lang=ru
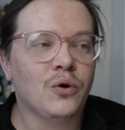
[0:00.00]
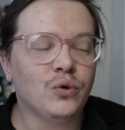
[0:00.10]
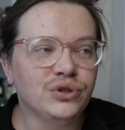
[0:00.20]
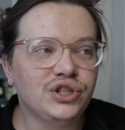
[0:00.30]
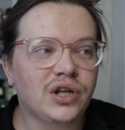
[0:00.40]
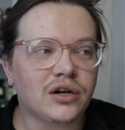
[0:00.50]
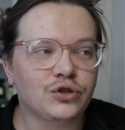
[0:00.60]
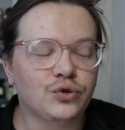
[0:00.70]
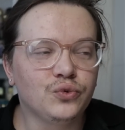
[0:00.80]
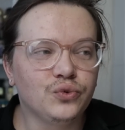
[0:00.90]
Он
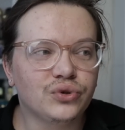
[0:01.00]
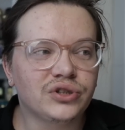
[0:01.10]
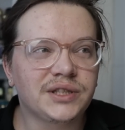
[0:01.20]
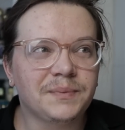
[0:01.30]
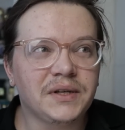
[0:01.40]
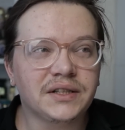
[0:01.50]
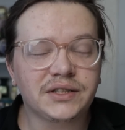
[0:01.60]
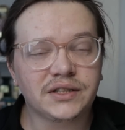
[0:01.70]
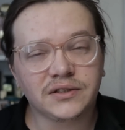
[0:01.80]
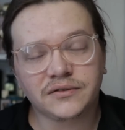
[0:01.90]
стартует
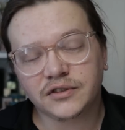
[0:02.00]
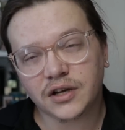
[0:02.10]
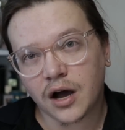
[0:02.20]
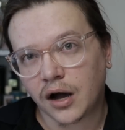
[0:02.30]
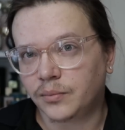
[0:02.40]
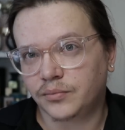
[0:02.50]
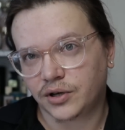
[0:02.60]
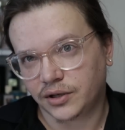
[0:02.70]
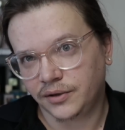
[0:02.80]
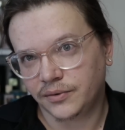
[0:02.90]
специевой
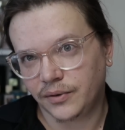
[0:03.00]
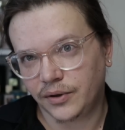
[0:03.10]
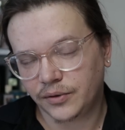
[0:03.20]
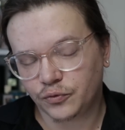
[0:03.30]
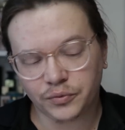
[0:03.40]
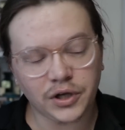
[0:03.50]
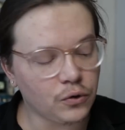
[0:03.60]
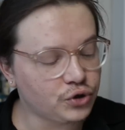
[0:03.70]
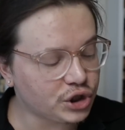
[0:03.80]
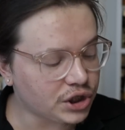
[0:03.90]
амброй. У
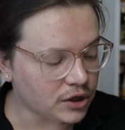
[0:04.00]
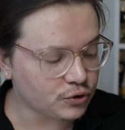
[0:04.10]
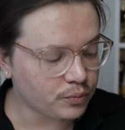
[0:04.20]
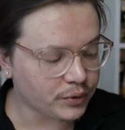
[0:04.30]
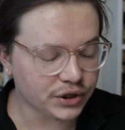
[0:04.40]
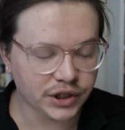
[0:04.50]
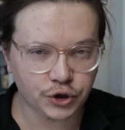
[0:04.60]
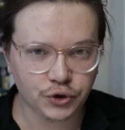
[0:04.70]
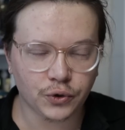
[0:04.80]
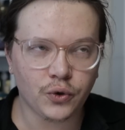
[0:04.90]
меня уже сразу
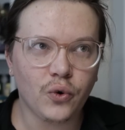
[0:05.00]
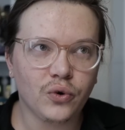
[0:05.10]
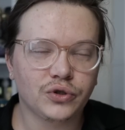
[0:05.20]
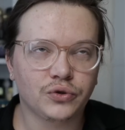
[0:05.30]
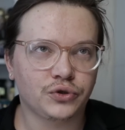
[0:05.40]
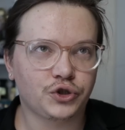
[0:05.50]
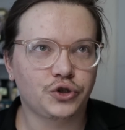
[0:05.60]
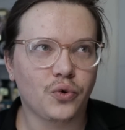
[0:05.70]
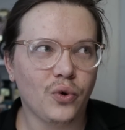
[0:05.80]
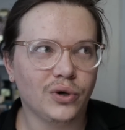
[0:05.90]
произошел э,
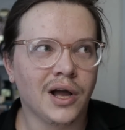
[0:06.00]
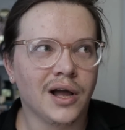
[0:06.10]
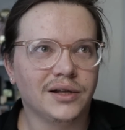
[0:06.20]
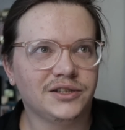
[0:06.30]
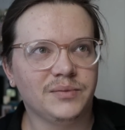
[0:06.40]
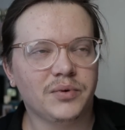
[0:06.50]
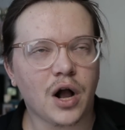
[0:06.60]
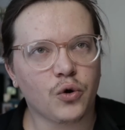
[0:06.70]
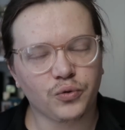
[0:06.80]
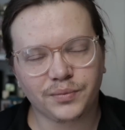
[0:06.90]
шок, типа
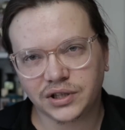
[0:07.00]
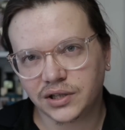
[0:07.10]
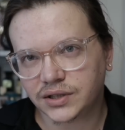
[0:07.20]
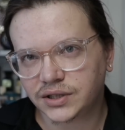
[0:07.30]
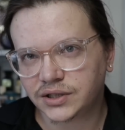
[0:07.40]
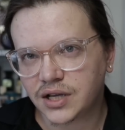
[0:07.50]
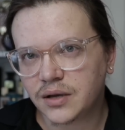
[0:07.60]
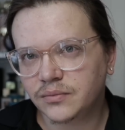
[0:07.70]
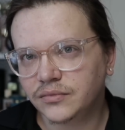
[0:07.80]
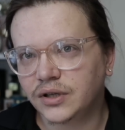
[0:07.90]
какой
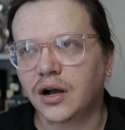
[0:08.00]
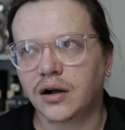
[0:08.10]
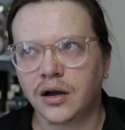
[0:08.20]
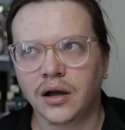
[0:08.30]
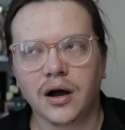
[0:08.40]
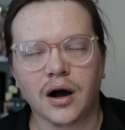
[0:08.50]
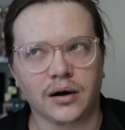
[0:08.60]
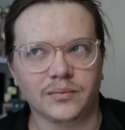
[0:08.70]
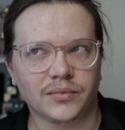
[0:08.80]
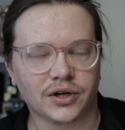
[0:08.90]
БДСМ и какая
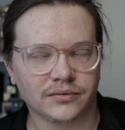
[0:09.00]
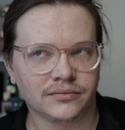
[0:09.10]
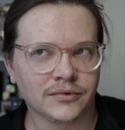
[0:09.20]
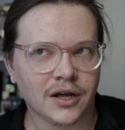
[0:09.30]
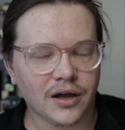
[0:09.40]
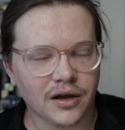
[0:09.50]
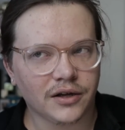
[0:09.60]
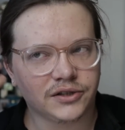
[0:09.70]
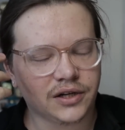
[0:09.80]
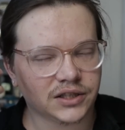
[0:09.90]
амбра.
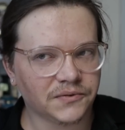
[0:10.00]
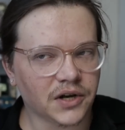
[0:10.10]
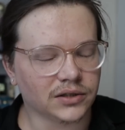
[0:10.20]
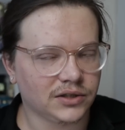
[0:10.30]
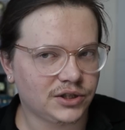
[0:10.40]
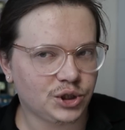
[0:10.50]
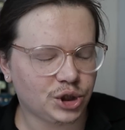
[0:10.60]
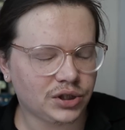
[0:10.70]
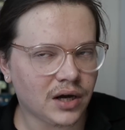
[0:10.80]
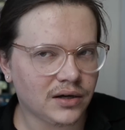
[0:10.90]
Это разве как-то
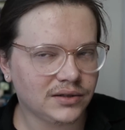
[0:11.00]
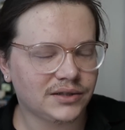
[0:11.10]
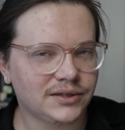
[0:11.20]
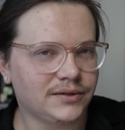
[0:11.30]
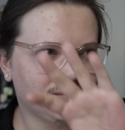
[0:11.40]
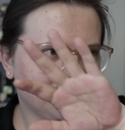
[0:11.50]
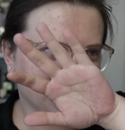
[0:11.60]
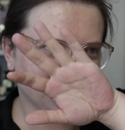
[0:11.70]
сочетается?